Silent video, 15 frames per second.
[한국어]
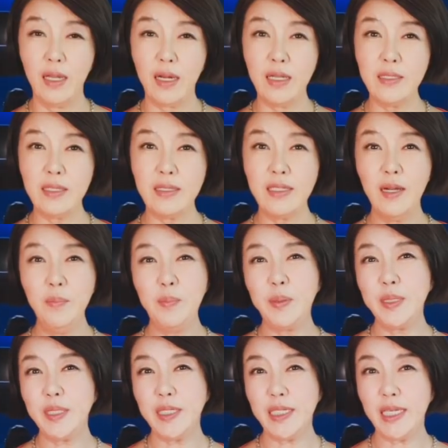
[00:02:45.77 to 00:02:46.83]
그래서
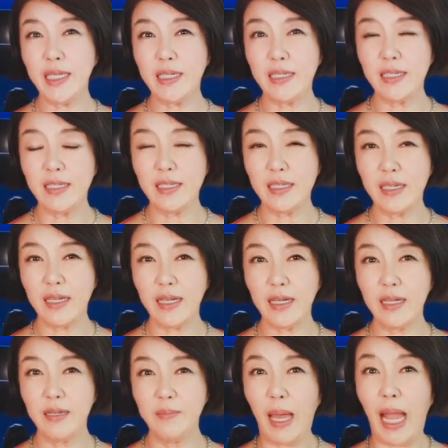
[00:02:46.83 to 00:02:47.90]
트럼프의 그
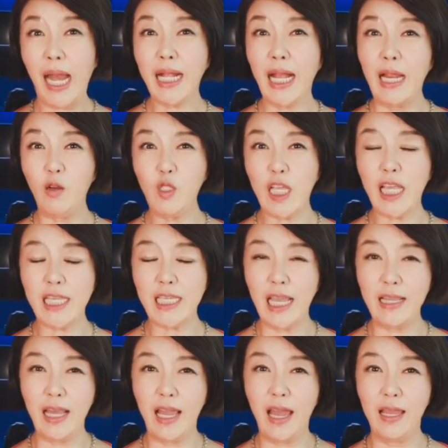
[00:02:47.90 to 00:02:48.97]
말
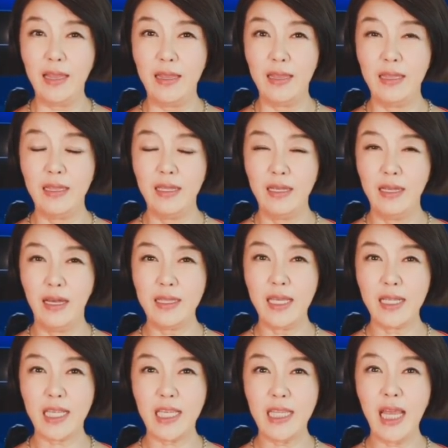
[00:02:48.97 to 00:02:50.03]
가로채기에 대한
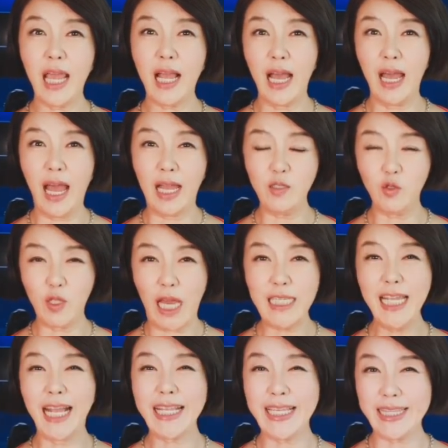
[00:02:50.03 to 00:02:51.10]
어떤 기대가 아주
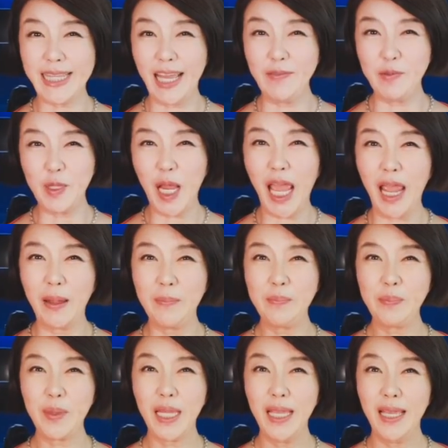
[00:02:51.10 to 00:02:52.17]
낮았기 때문에
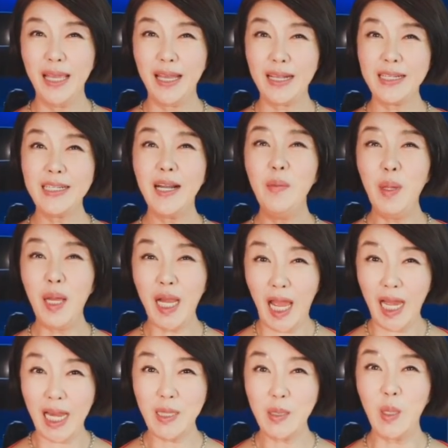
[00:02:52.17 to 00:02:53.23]
그것만
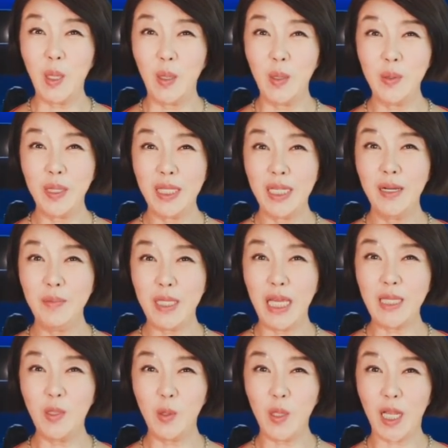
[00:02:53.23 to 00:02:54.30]
안 해도 트럼프
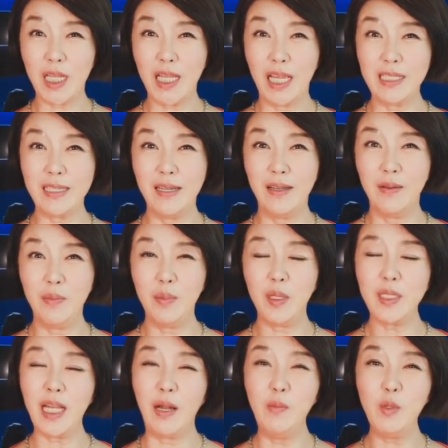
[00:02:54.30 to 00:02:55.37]
대통령에 대해서
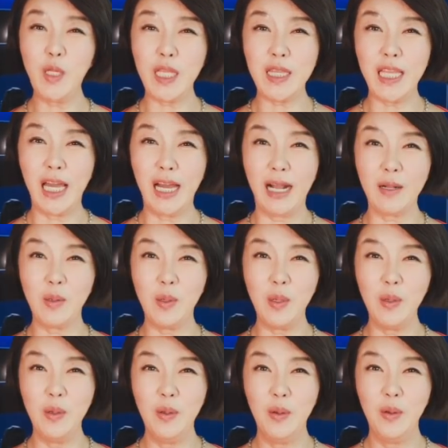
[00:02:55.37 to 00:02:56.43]
뭐
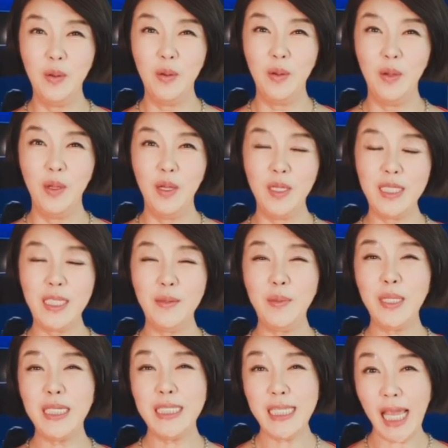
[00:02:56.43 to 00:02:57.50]
잘못했다라고
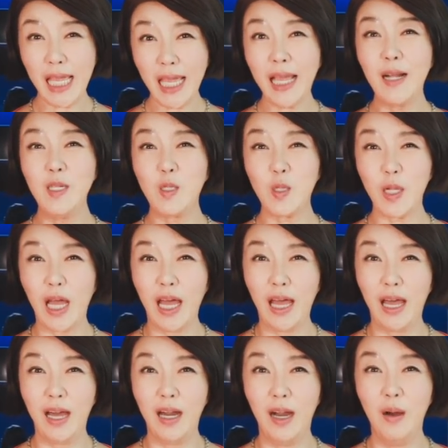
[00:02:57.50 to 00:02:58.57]
시비를 세게 걸
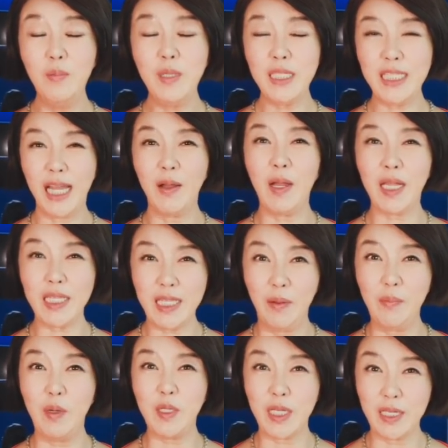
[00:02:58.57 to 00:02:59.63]
수가 없는 상황이
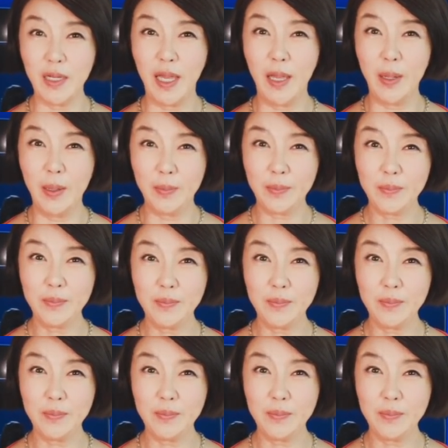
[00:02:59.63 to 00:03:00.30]
돼버린 거예요.